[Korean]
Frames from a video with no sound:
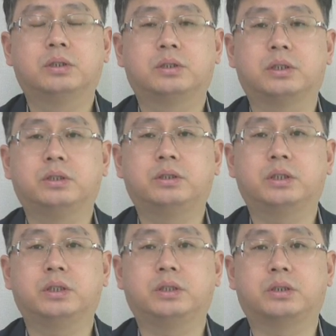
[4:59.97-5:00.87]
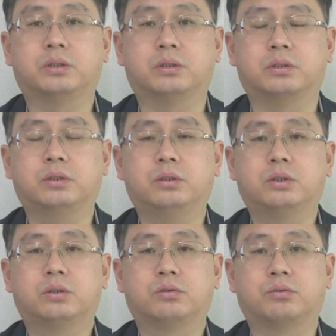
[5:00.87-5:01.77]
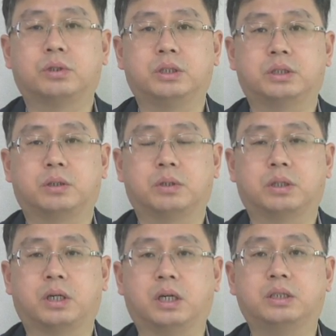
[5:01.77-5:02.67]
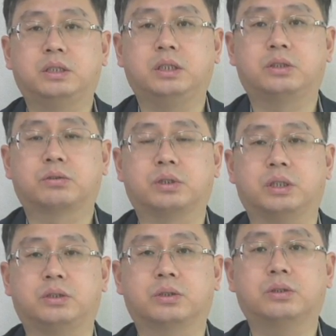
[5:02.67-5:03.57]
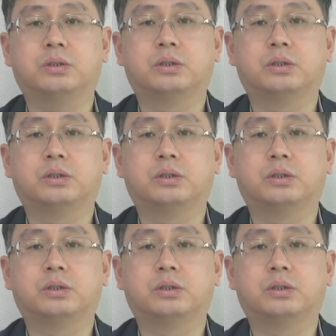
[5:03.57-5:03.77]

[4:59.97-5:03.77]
sensational은 두 가지 상황 다 쓰일 수가 있죠.